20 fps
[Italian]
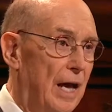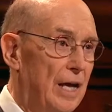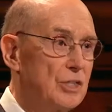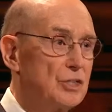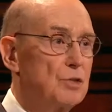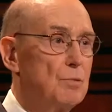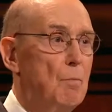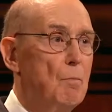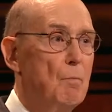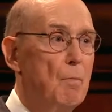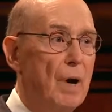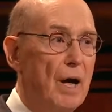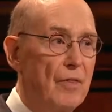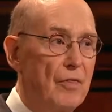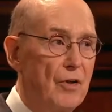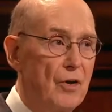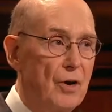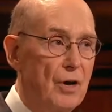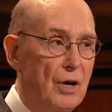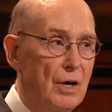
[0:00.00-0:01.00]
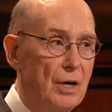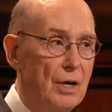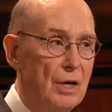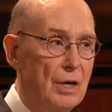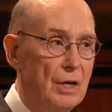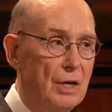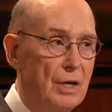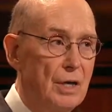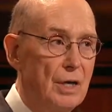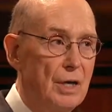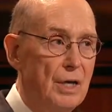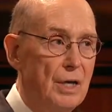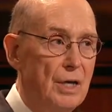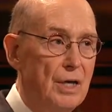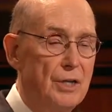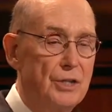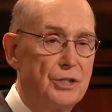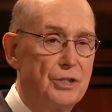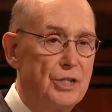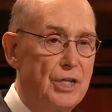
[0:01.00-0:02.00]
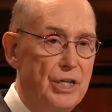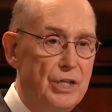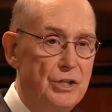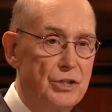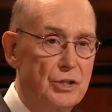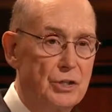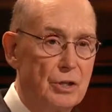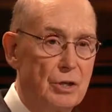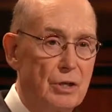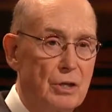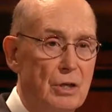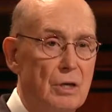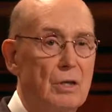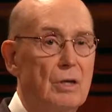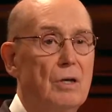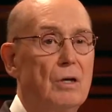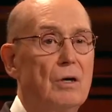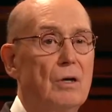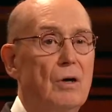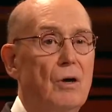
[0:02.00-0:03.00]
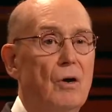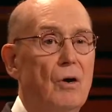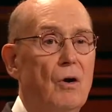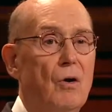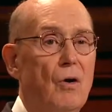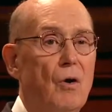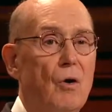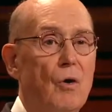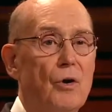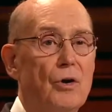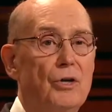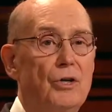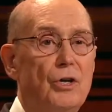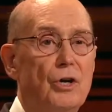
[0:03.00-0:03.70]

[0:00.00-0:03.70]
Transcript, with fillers: Come madre, insegnante o nutrice,